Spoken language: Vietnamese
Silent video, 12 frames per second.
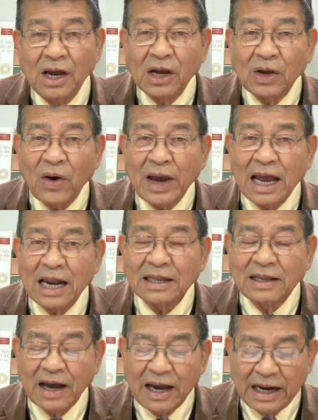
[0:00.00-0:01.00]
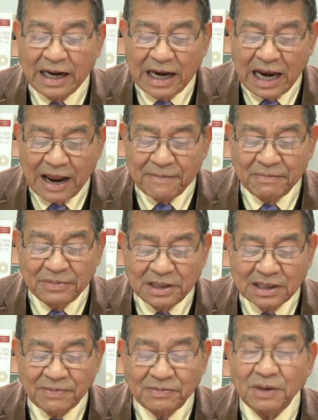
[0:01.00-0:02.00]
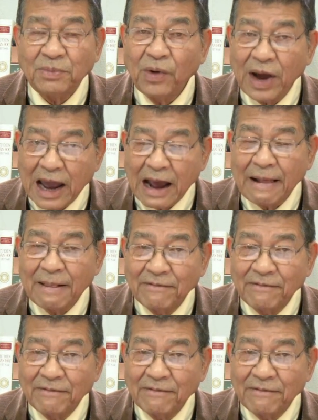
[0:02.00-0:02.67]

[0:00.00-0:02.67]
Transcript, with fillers: có nghĩa là thời điểm chấm dứt mùa hè